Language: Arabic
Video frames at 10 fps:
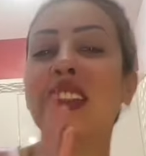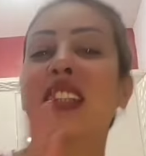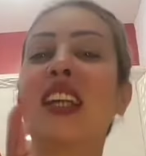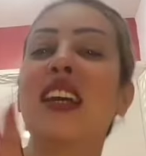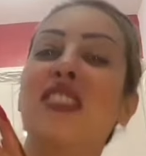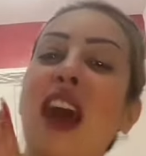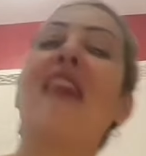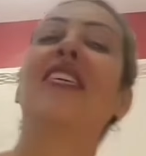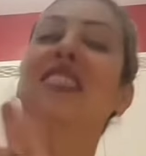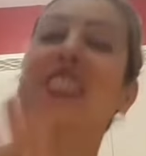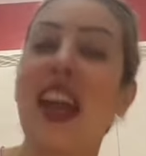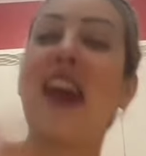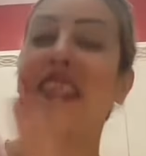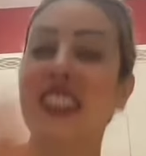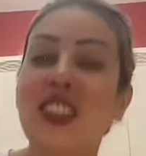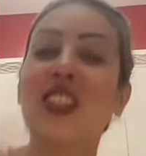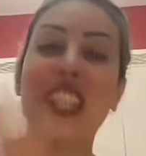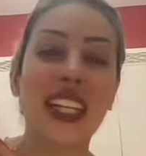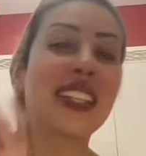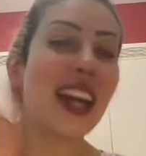حتى قادة دوك
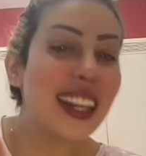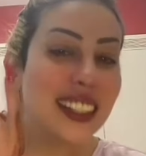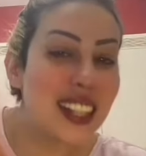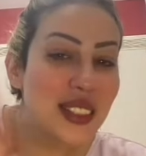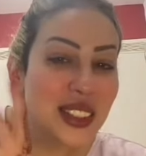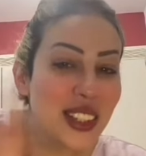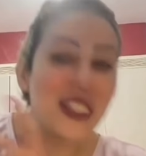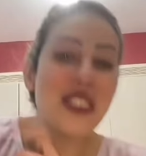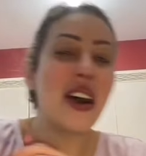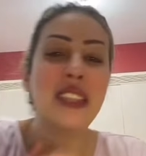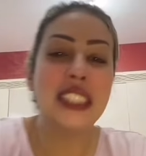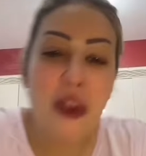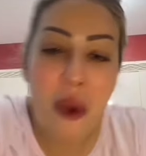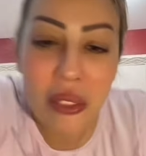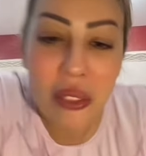عطاها زوبي بابا